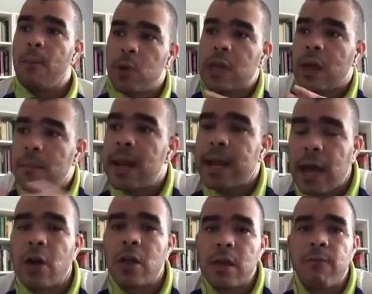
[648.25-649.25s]
Porque el
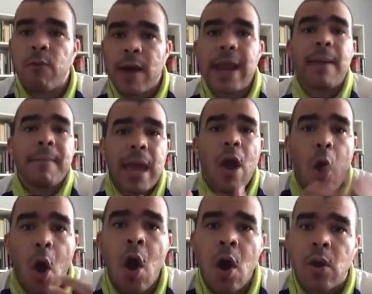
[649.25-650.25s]
mercado de fuera es
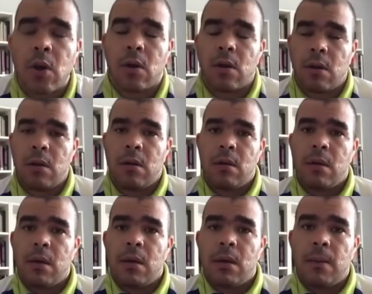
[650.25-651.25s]
mejor. Mil
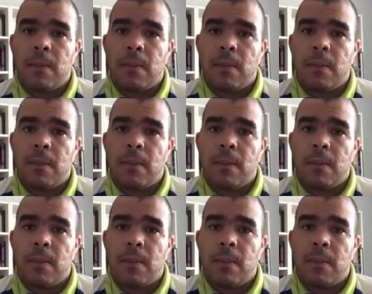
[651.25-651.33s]
veces.